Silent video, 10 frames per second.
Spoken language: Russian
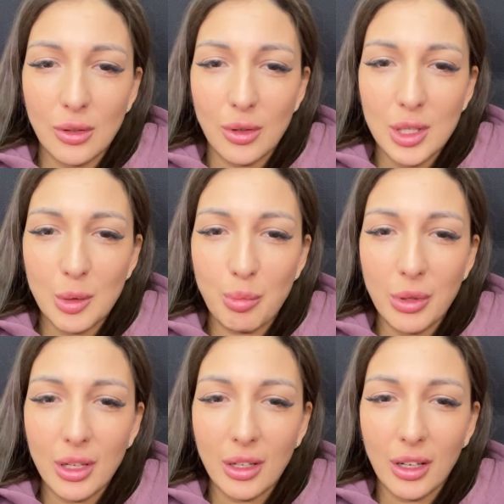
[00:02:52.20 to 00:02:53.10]
все,
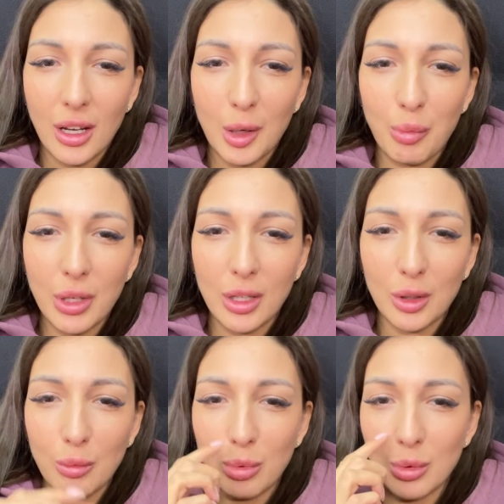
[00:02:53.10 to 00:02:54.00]
теперь как
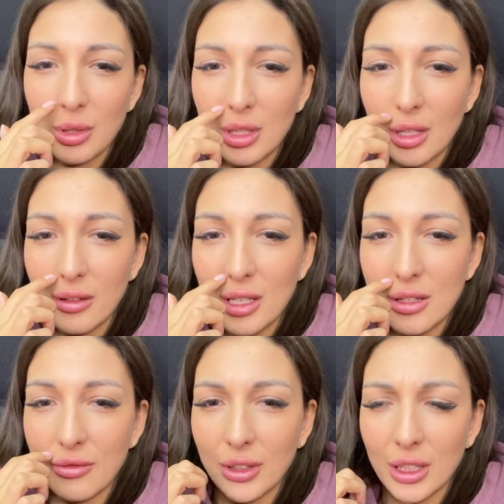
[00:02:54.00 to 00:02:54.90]
Бикрина будет
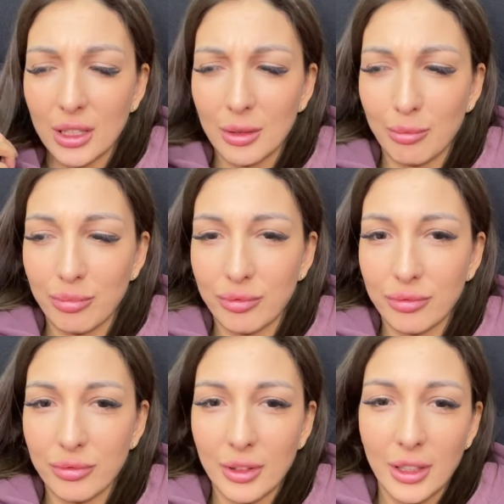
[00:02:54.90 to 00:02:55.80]
ненавидеть фанаты.
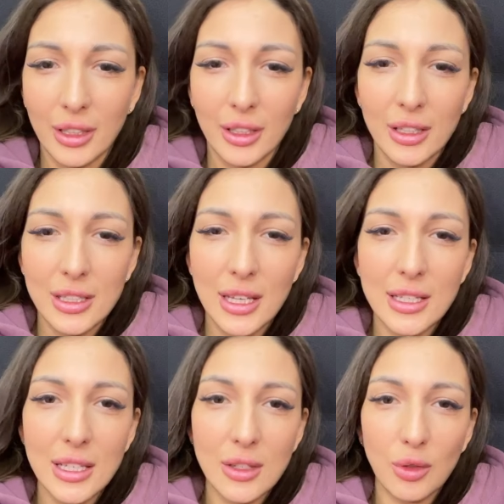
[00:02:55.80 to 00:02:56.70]

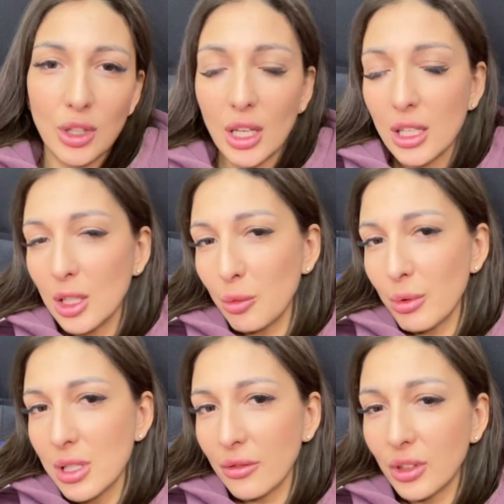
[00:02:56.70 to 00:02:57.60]
Знаете, сегодня они
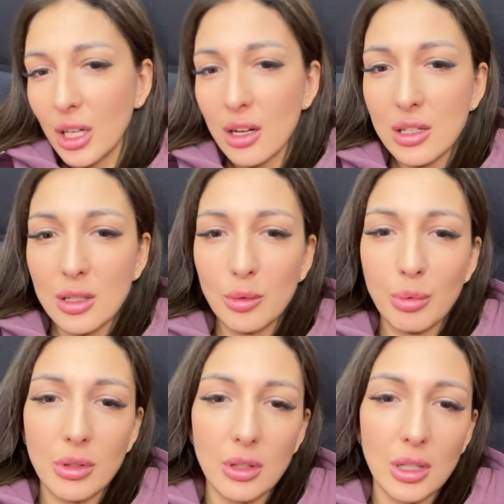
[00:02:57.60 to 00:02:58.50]
любят, завтра
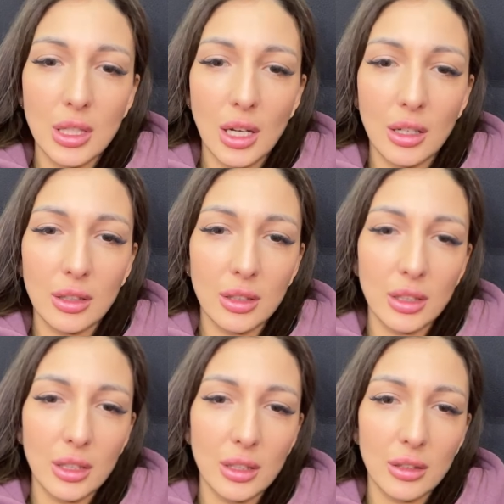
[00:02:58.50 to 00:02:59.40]
разлюбят и так.
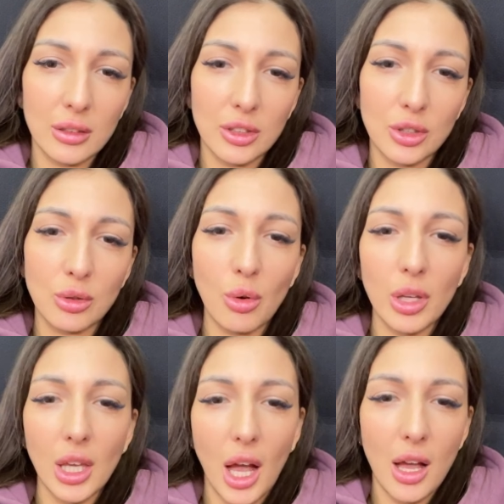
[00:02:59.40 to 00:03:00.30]
И...
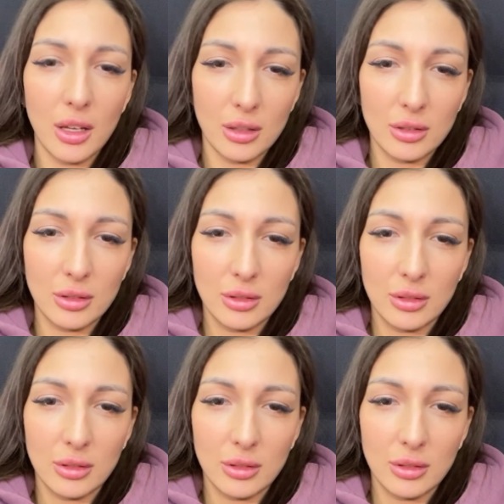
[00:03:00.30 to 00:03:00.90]
Что я?